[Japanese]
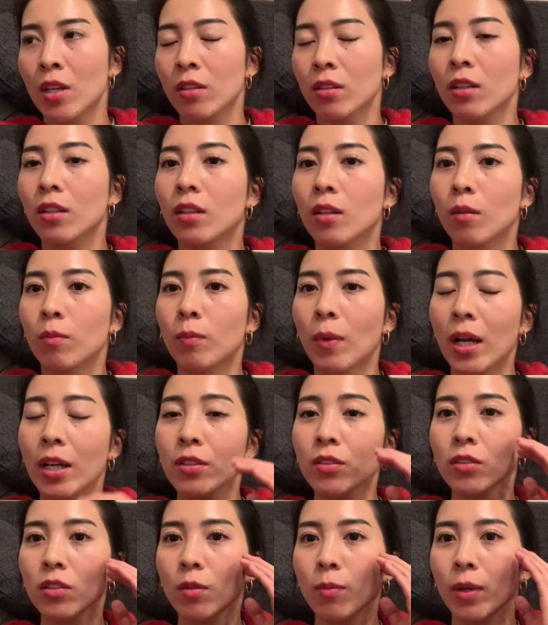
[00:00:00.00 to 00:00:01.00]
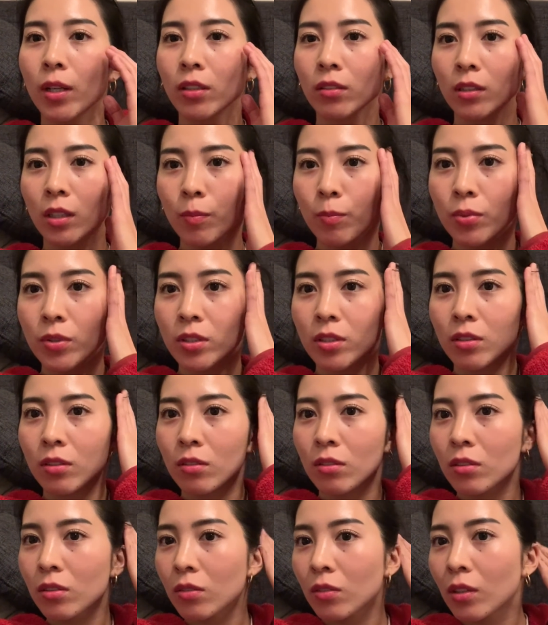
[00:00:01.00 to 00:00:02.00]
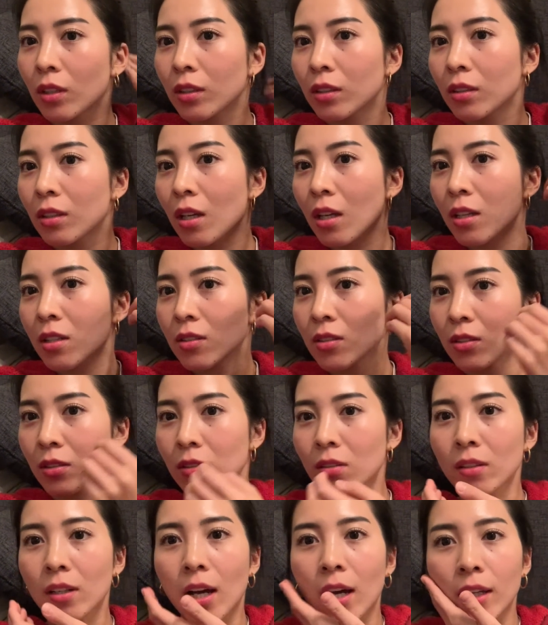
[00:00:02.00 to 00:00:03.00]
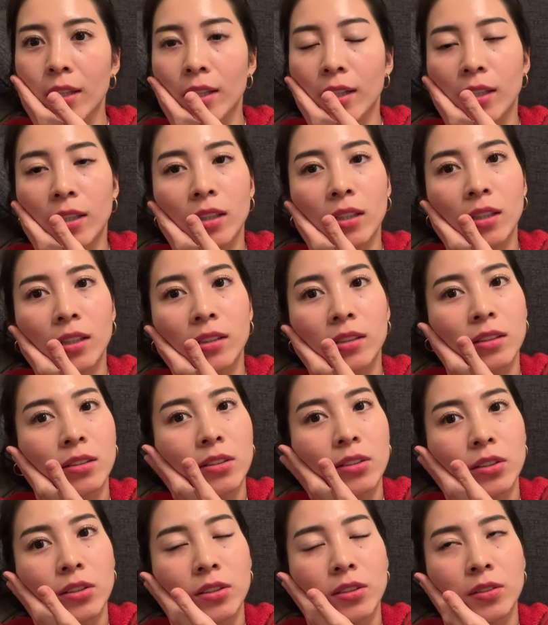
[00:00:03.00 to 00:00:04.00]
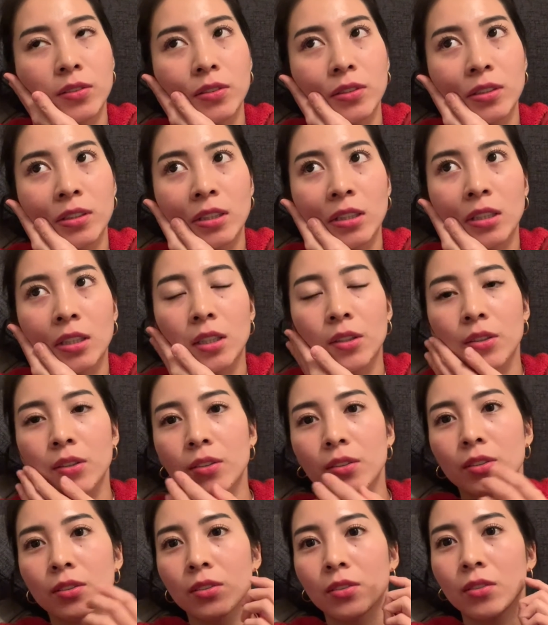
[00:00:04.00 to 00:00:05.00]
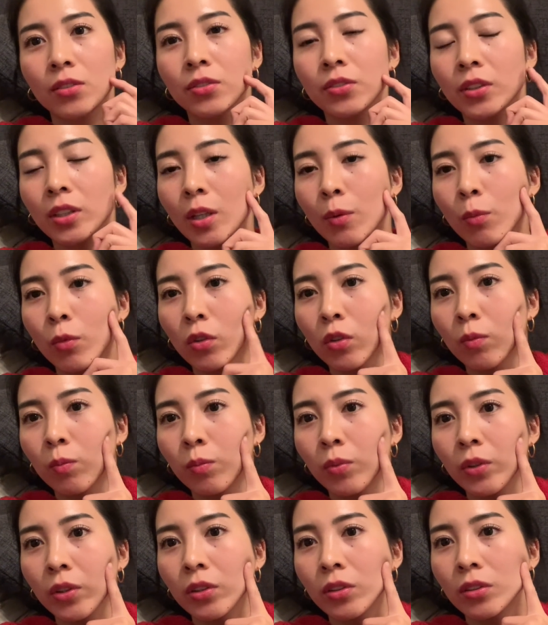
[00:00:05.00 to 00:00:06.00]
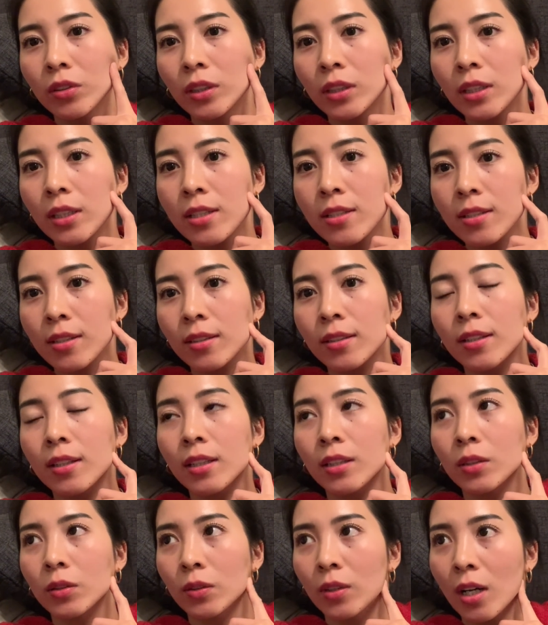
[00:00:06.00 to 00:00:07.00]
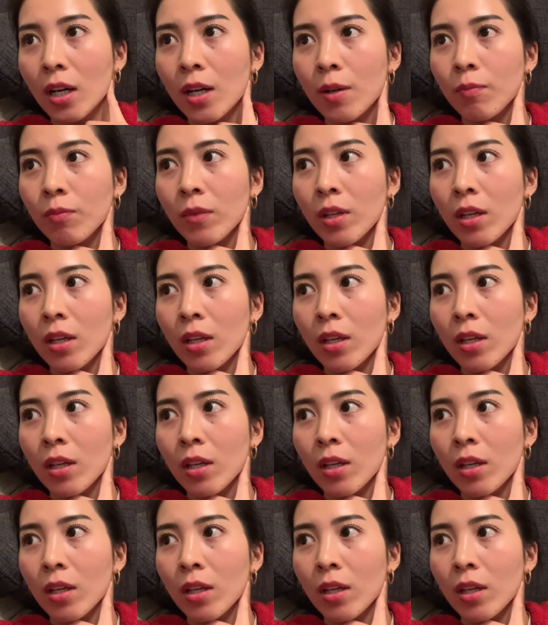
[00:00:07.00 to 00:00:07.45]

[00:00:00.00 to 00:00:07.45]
なんか前そんなバルクアップしてる時とかってすごい肌荒れたんですよなんかこう吹き出物っぽいのができちゃったりとか